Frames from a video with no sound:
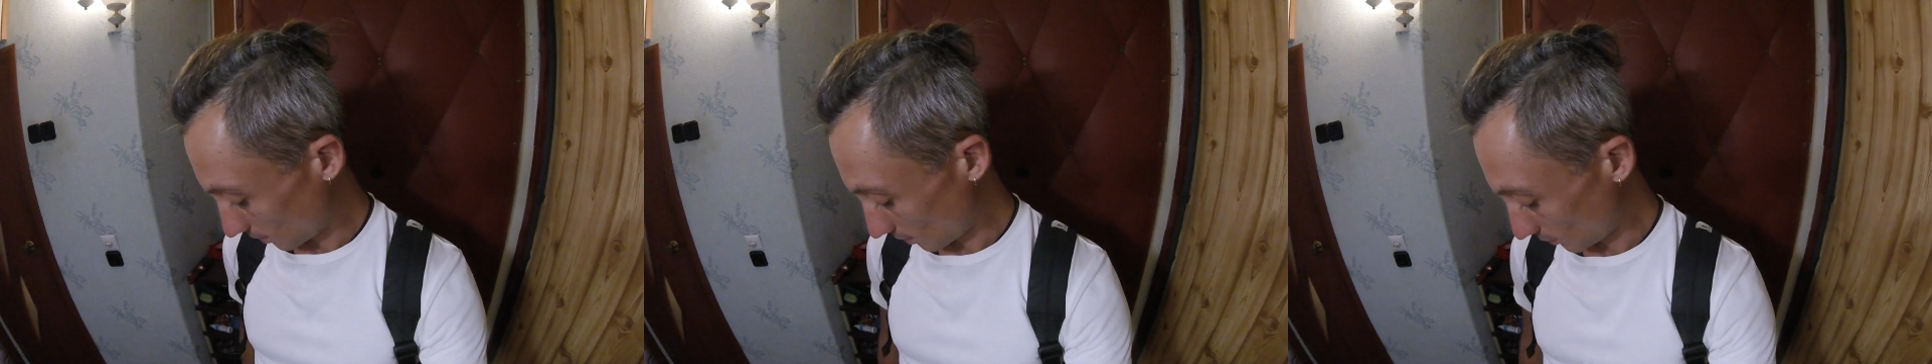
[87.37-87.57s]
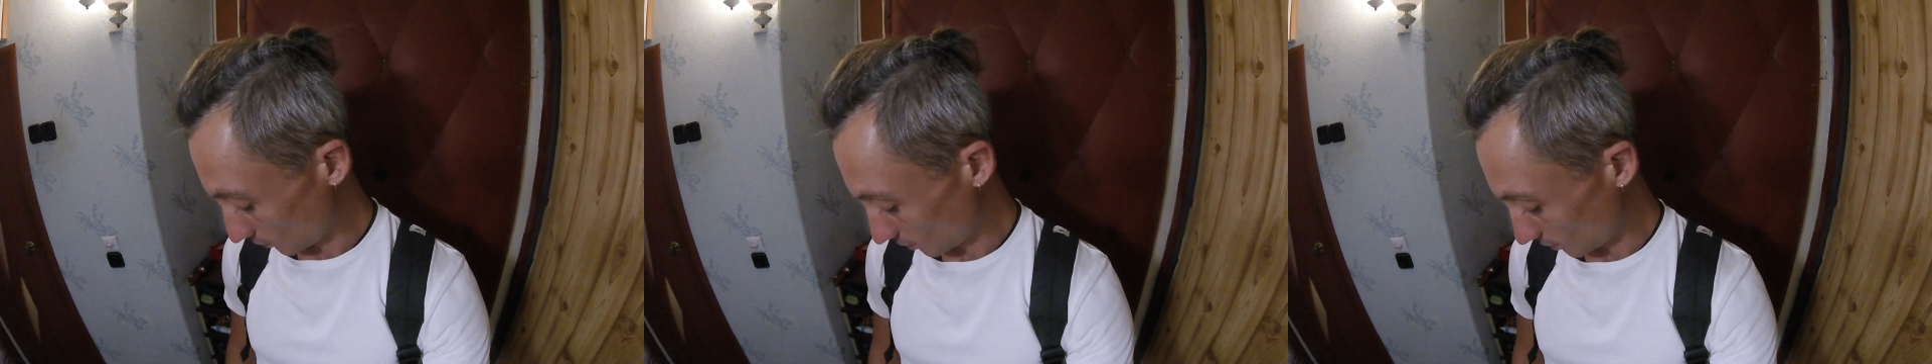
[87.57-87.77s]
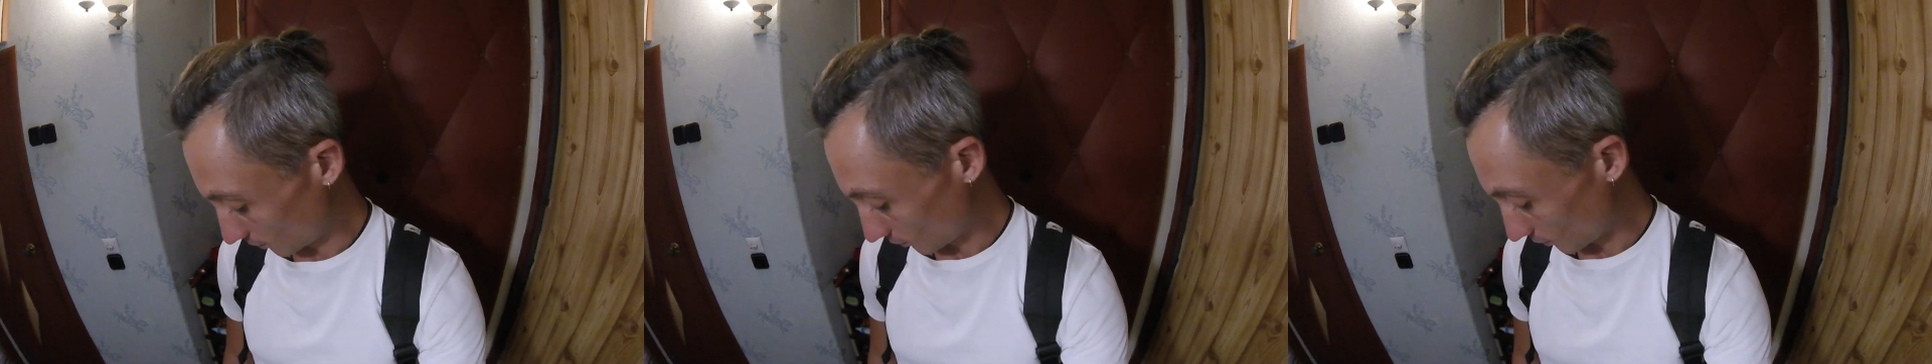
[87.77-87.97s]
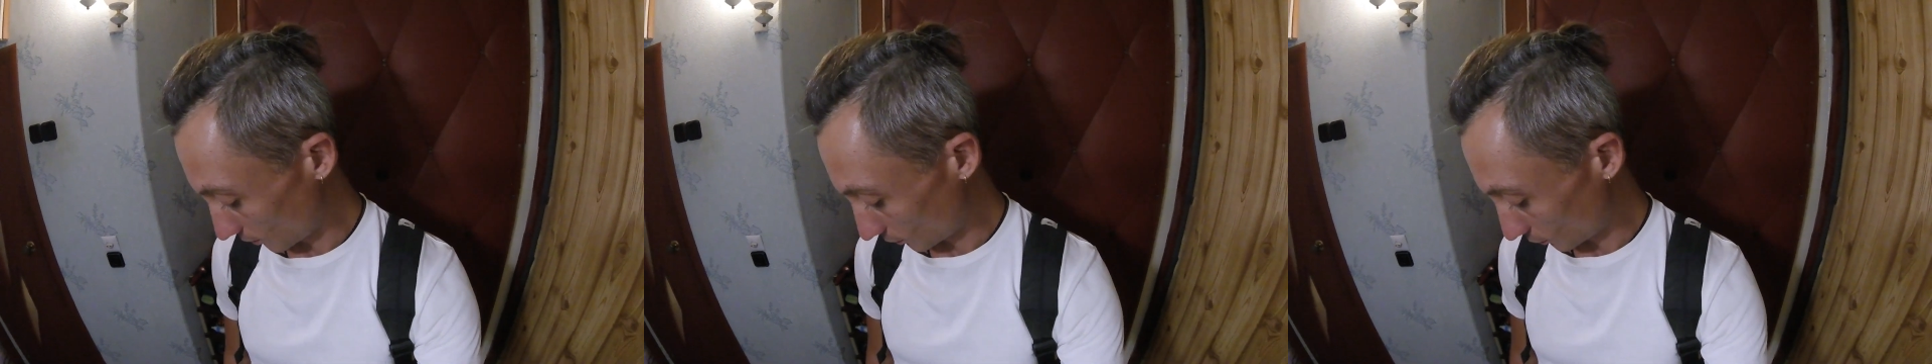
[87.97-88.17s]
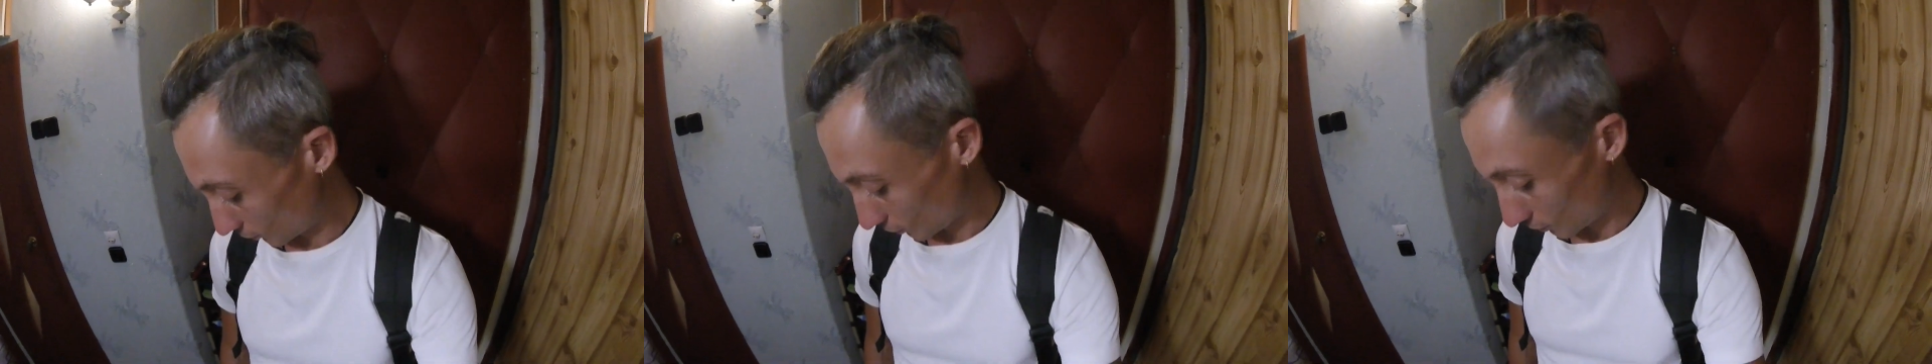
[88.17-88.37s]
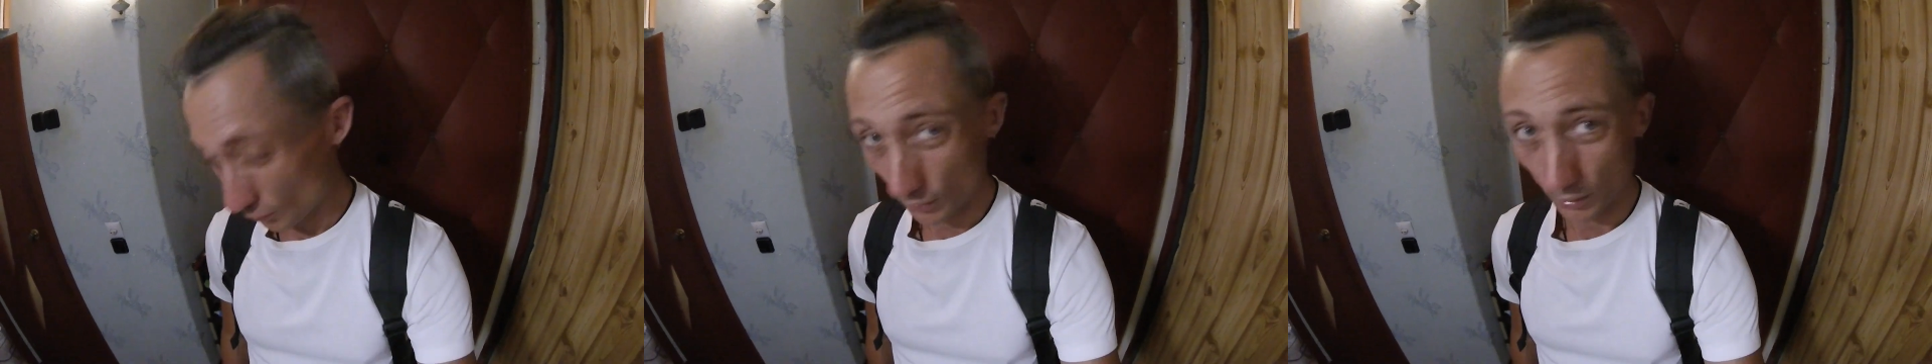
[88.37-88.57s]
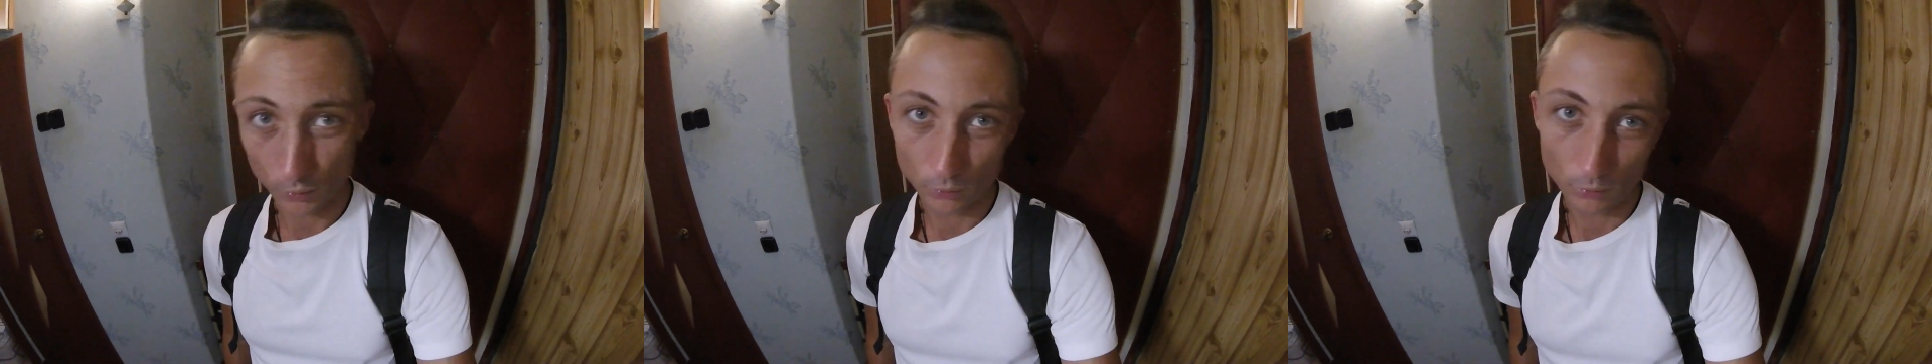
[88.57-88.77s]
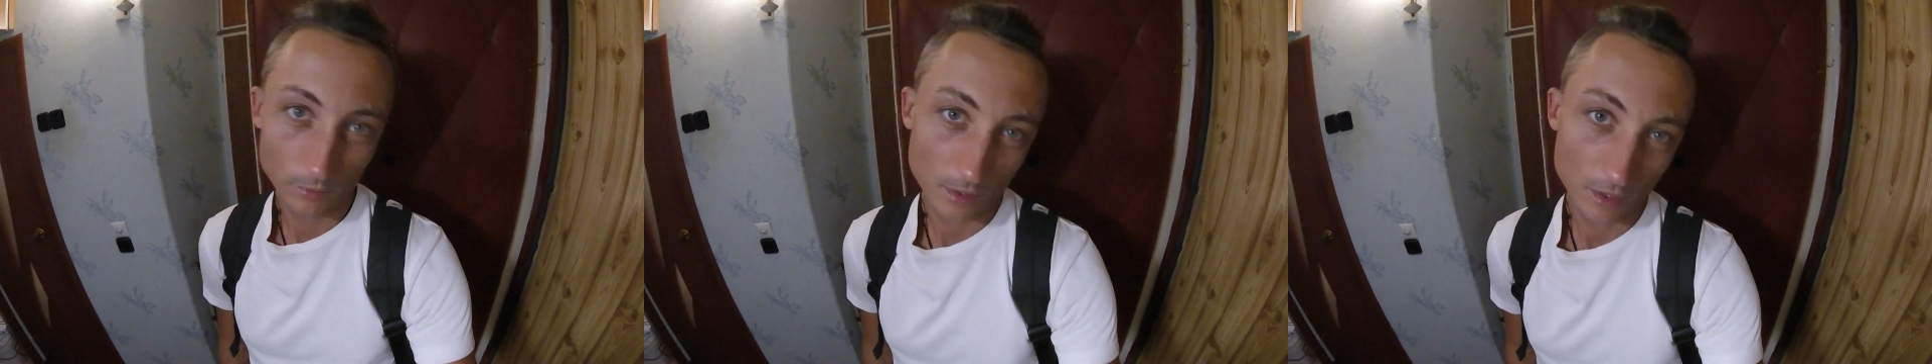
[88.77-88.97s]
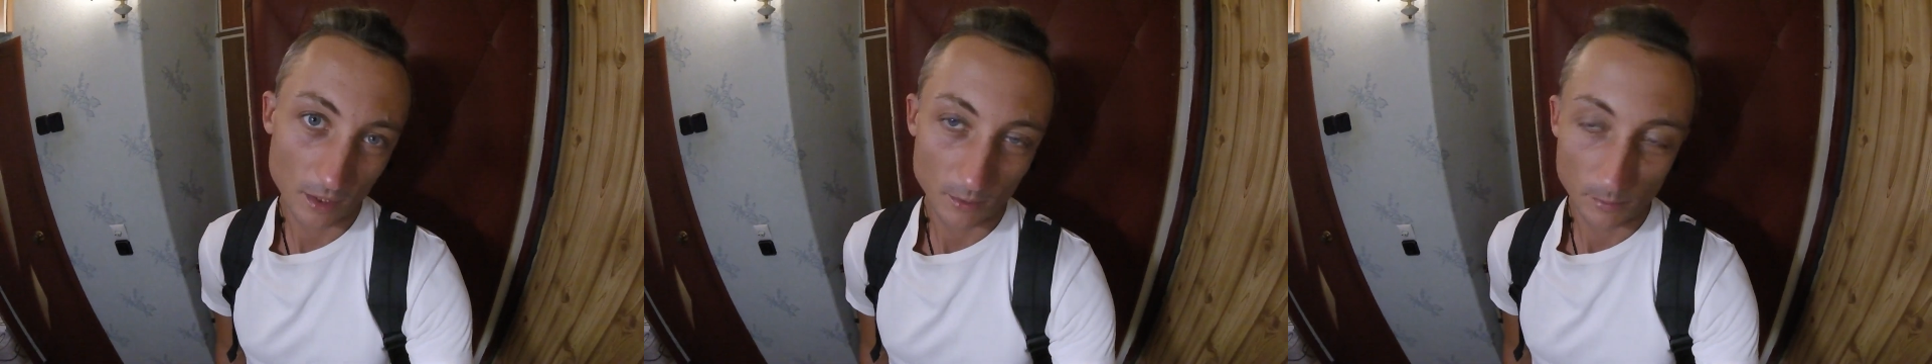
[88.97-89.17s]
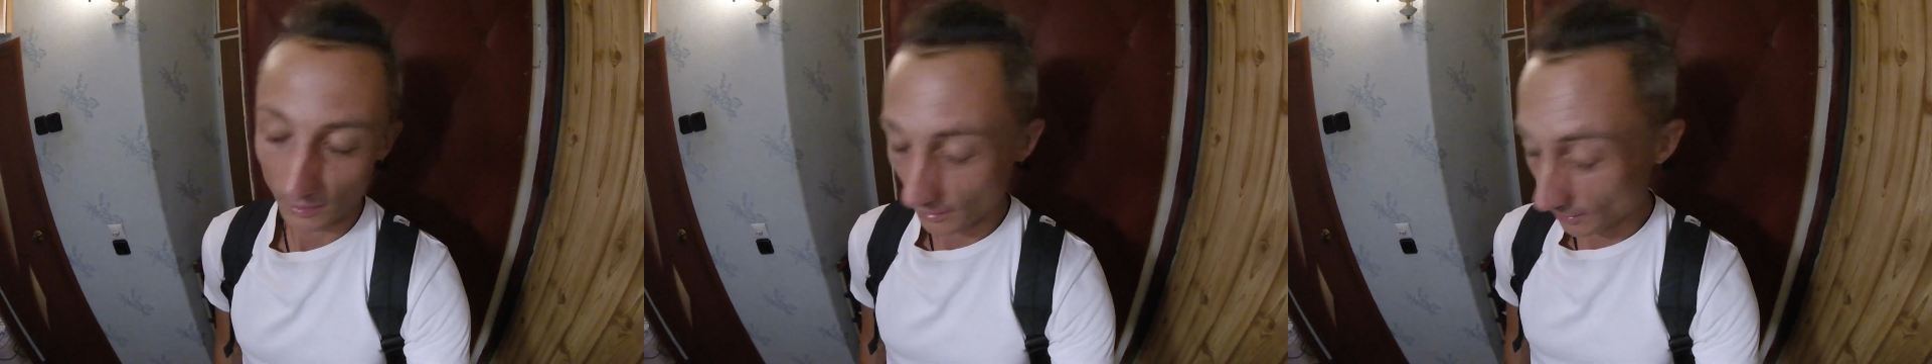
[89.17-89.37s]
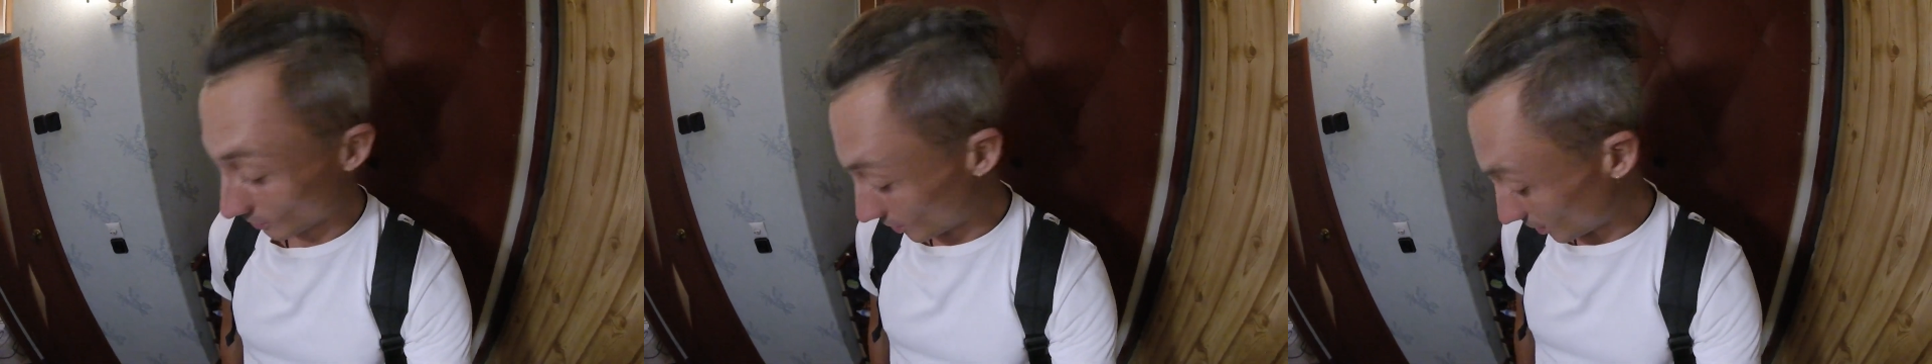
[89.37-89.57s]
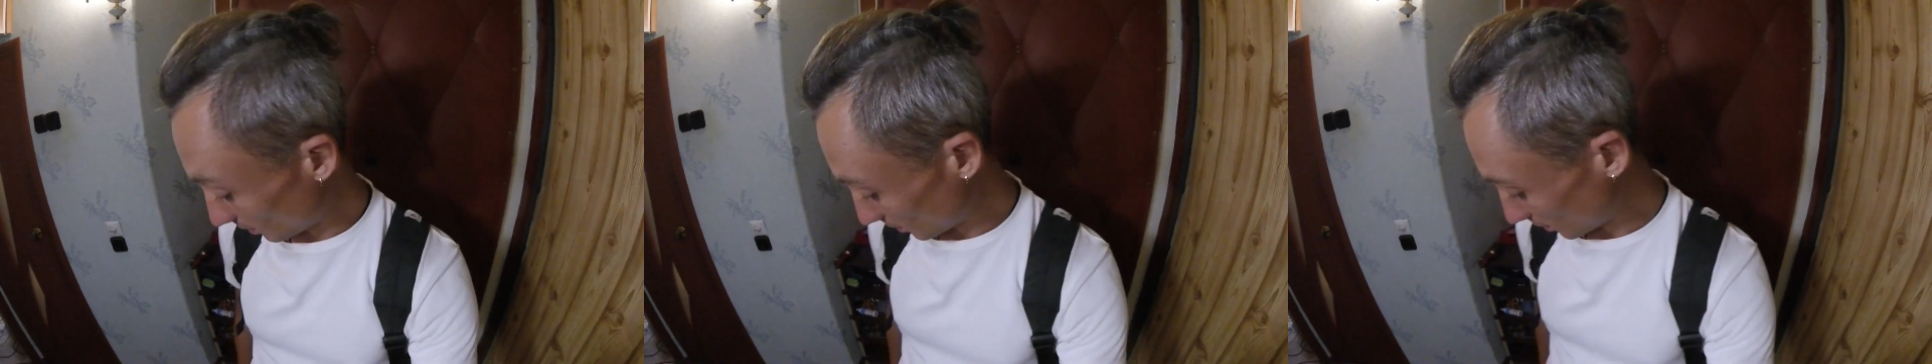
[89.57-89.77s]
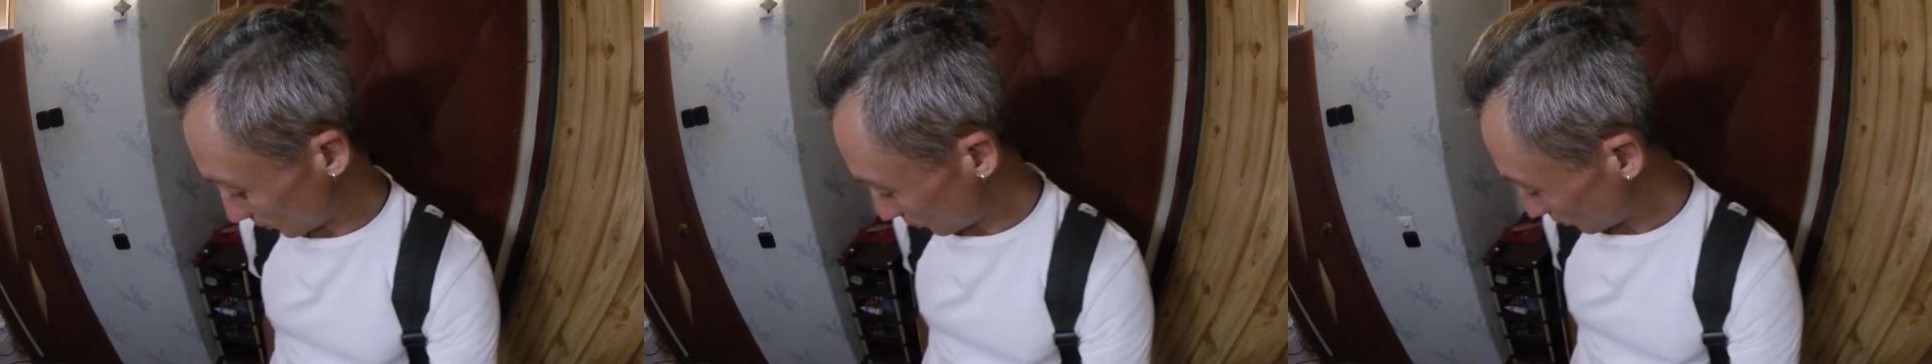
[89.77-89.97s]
А ну ее, короче, Юля. Ну, мне как бы не жалко